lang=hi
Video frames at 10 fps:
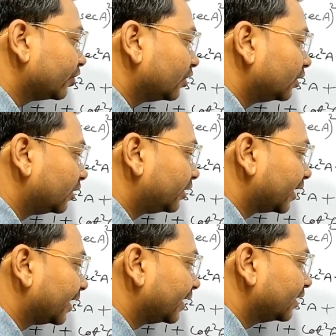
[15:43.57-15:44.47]
टेन
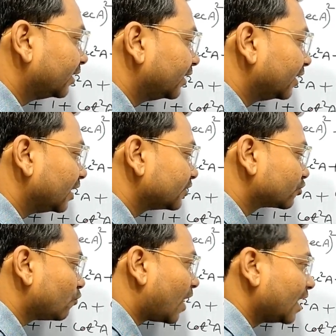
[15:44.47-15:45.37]
स्क्वायर
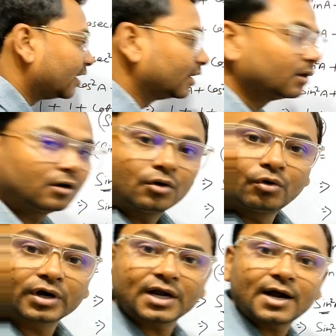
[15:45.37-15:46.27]
ए हो गया
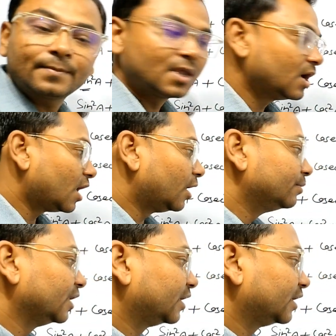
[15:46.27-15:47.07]
अब देखिए